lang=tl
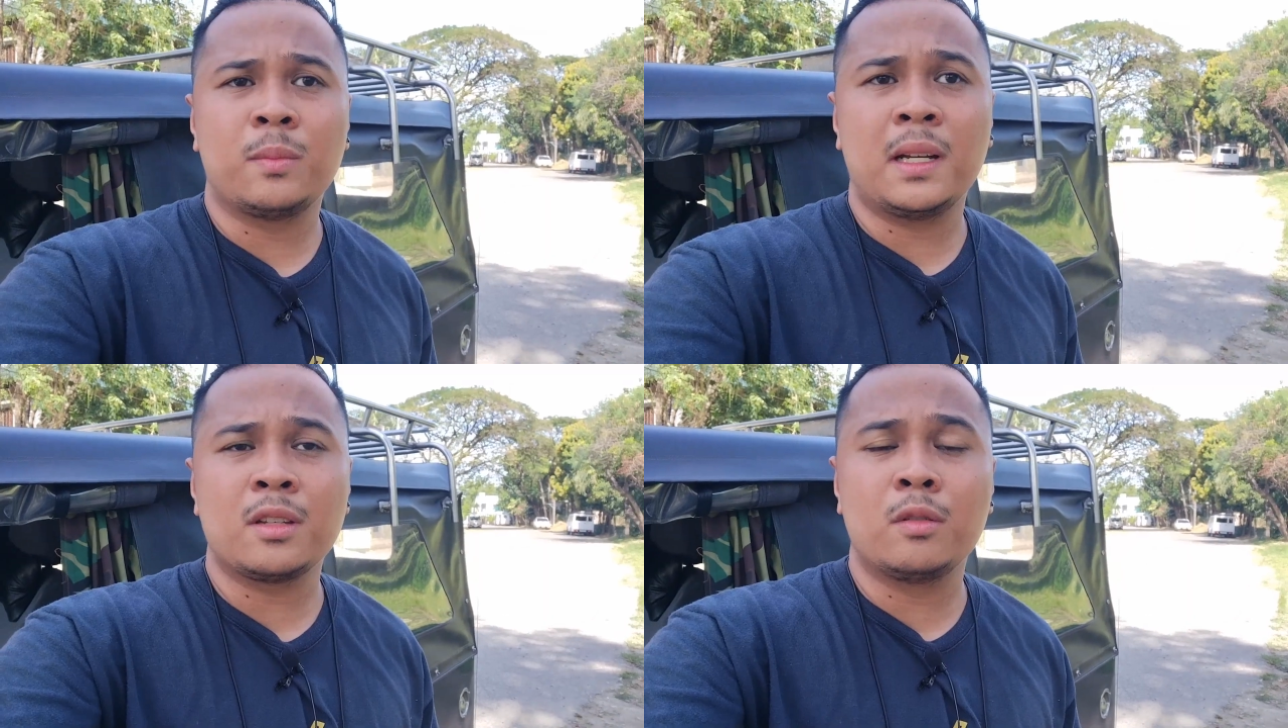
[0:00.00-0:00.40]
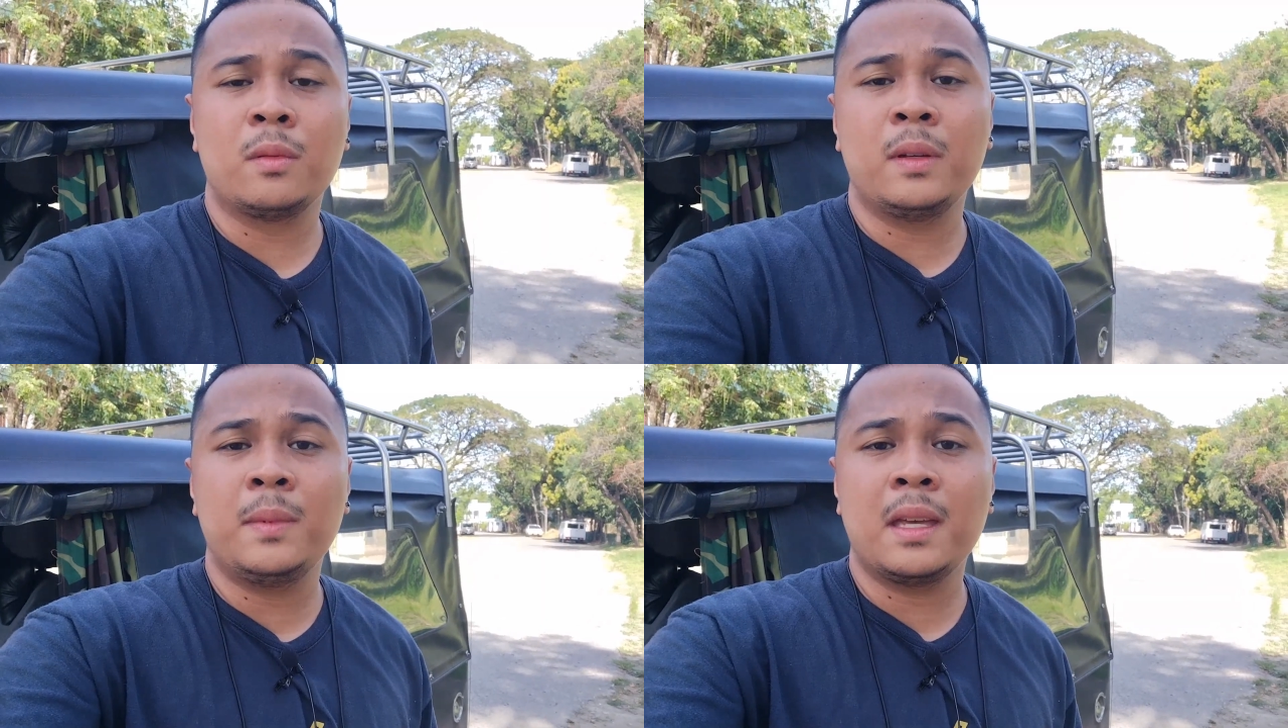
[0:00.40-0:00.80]
ba? So
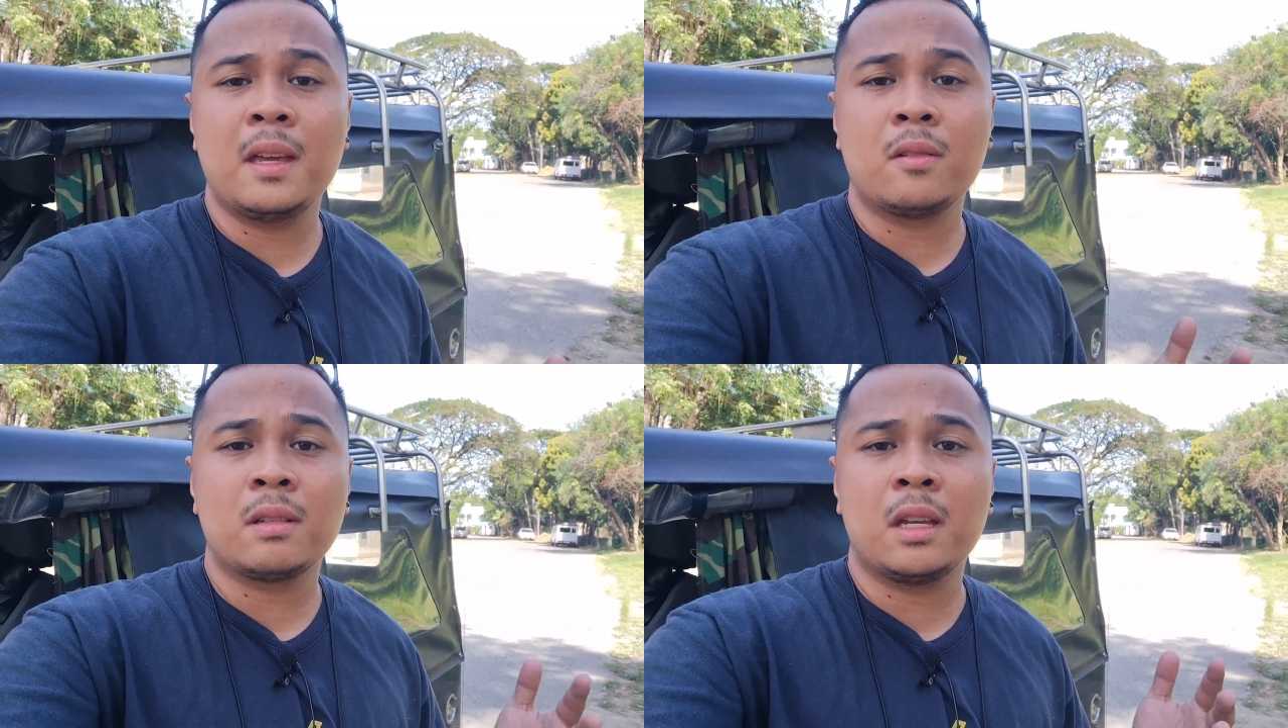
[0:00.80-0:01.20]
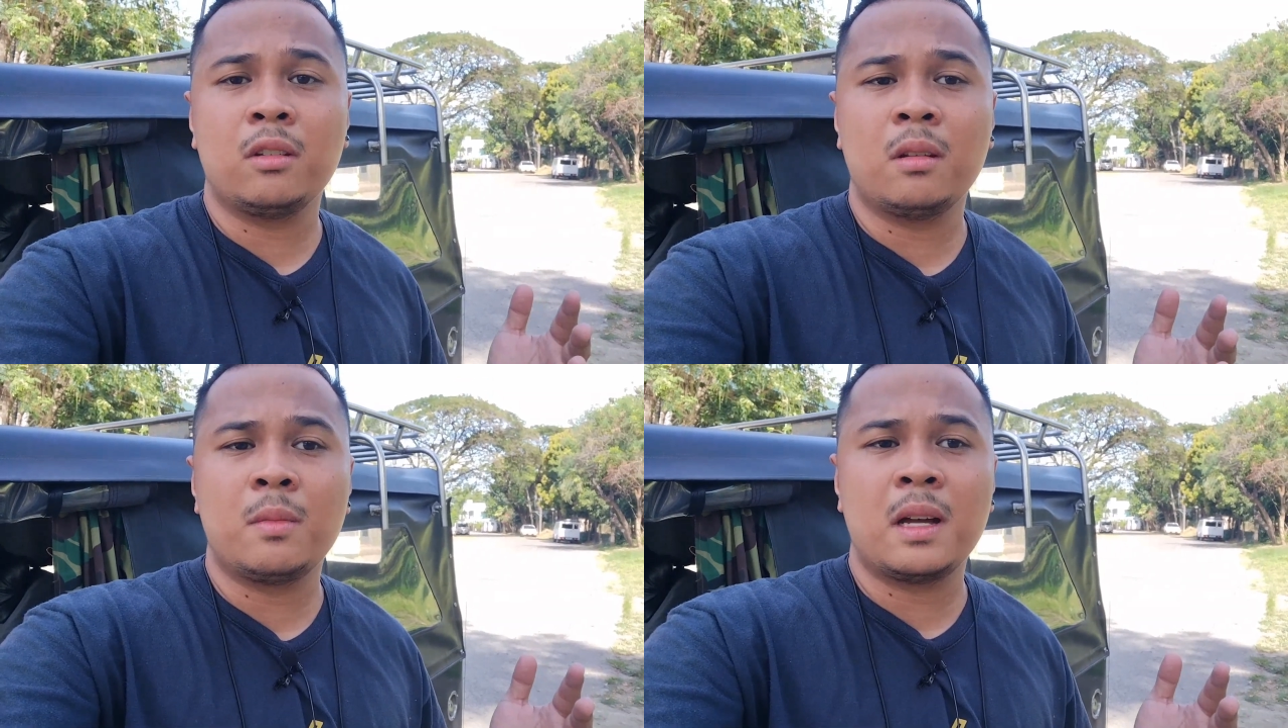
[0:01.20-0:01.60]
magbibigay ako sa
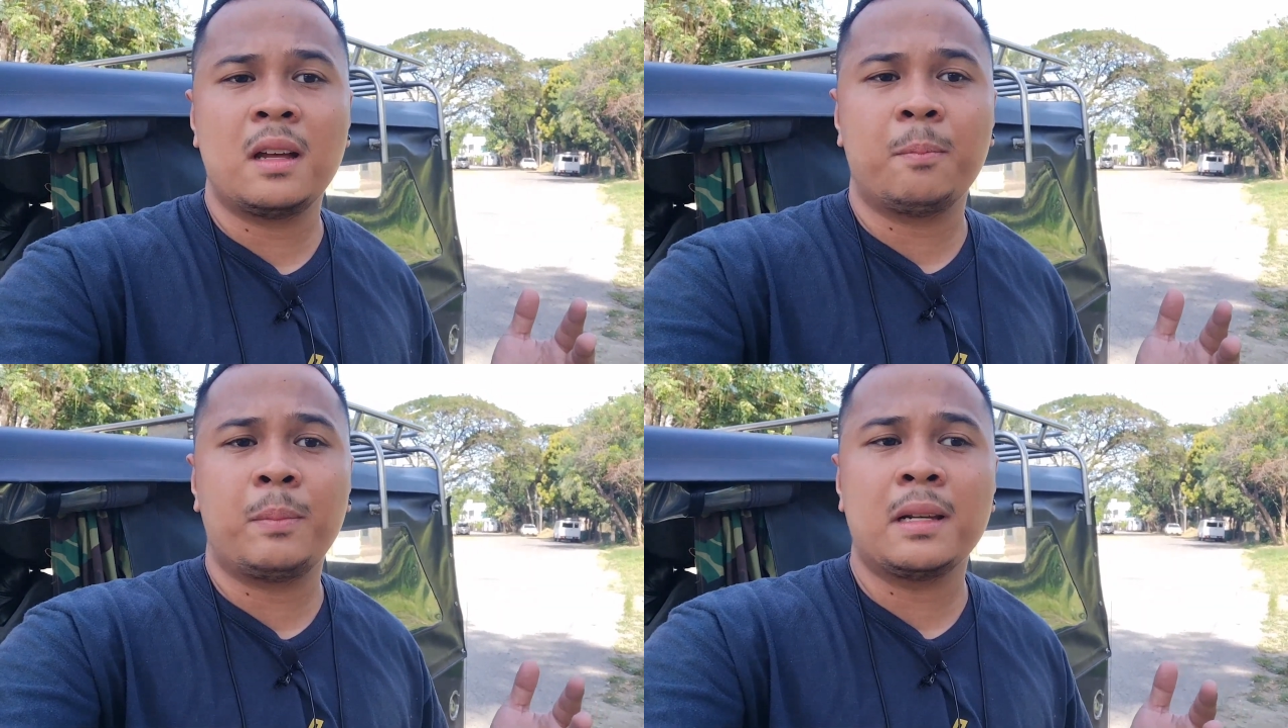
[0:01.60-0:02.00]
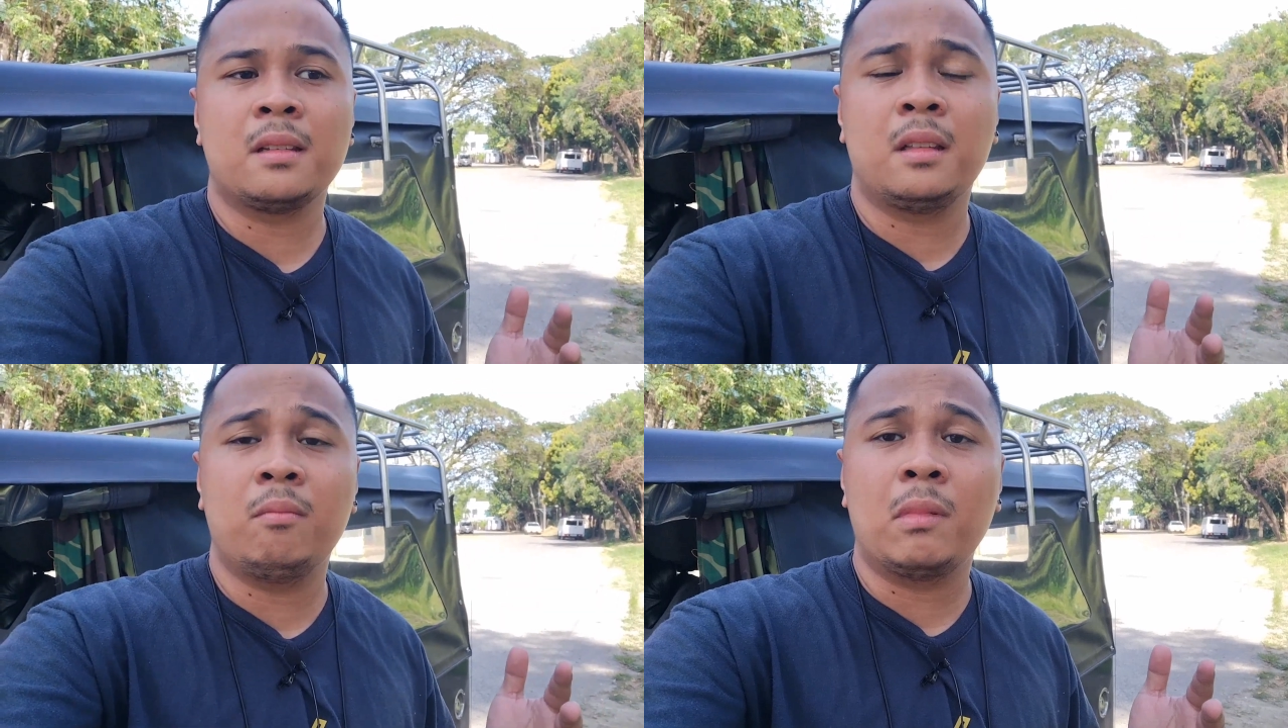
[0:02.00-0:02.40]
inyo ng mga
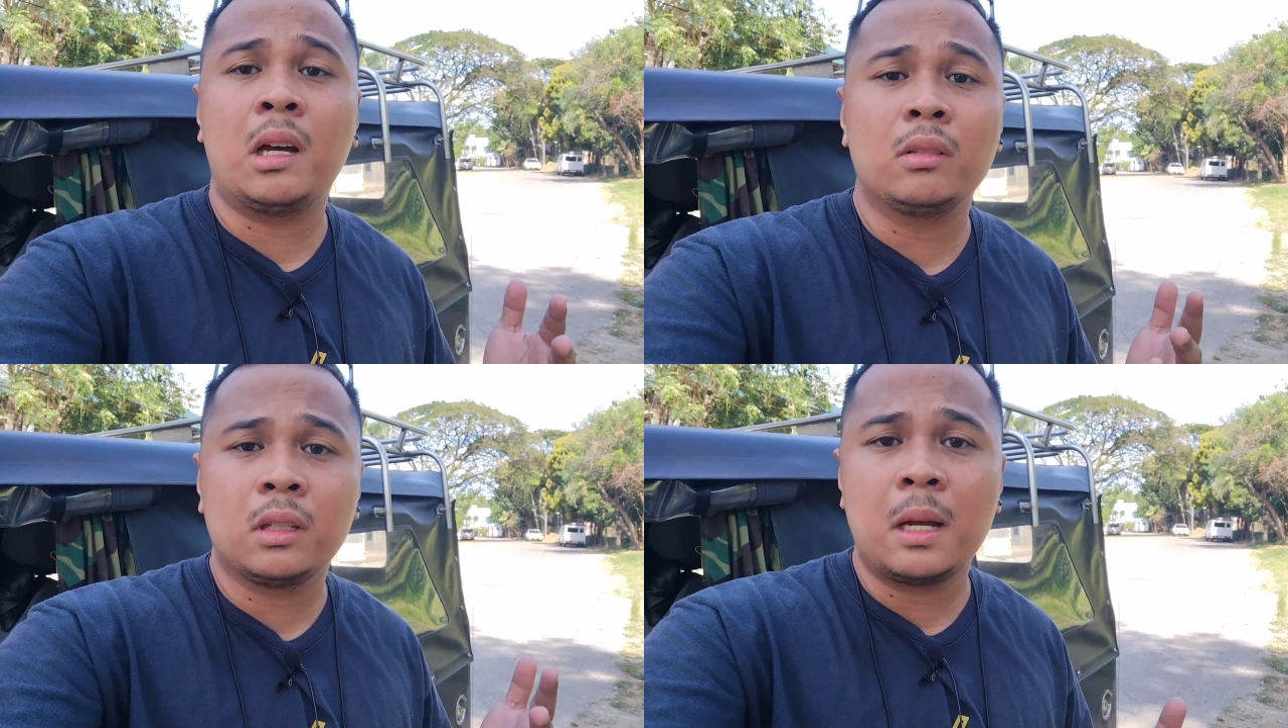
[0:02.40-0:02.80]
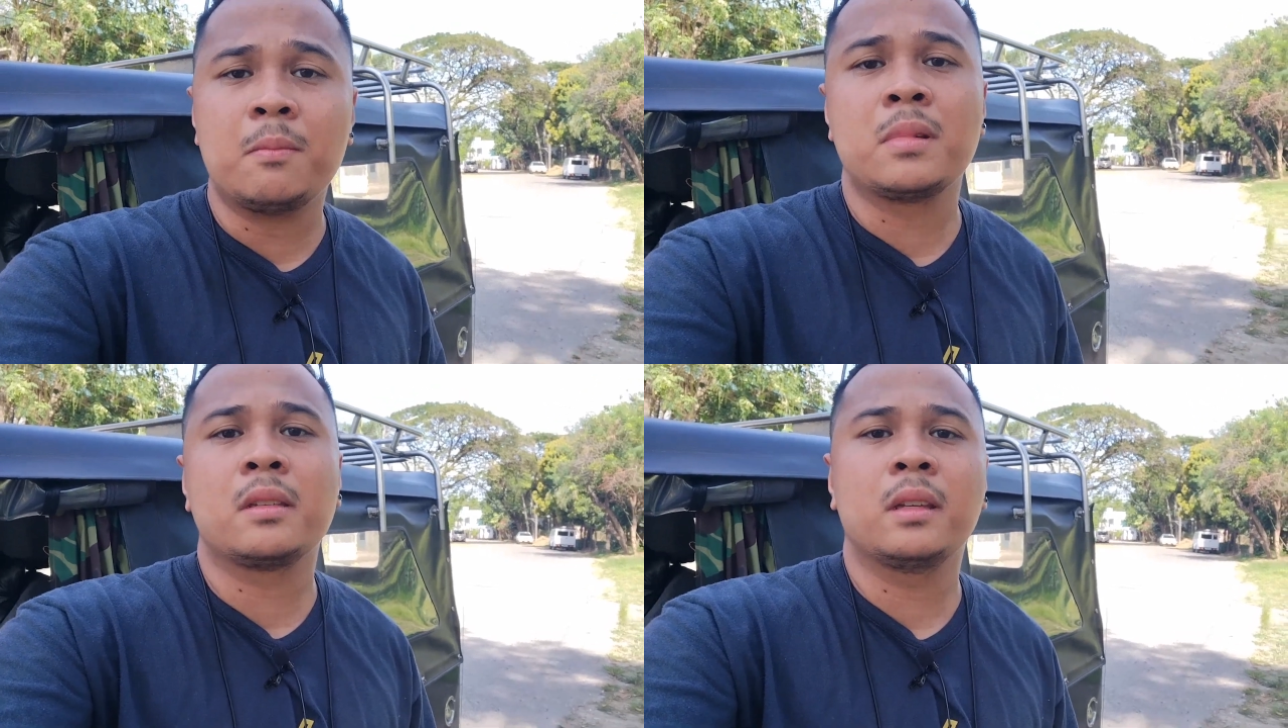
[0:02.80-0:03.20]
positive
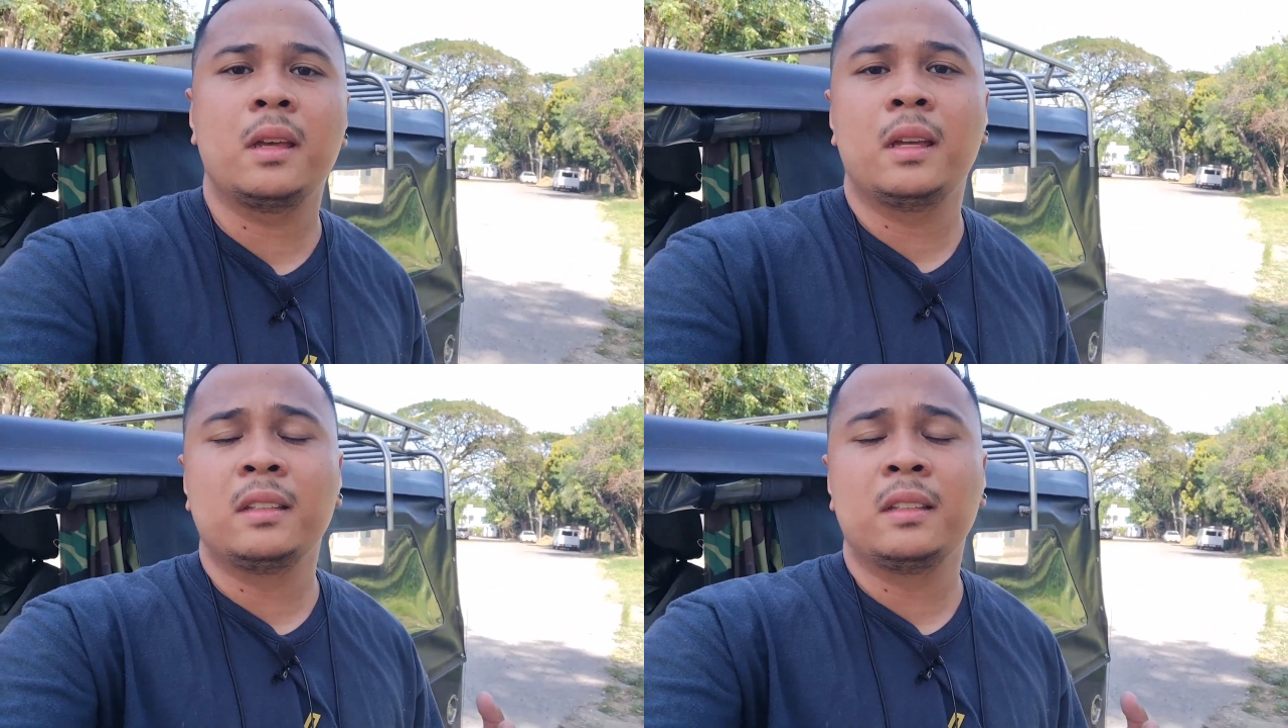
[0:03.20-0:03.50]
outcomes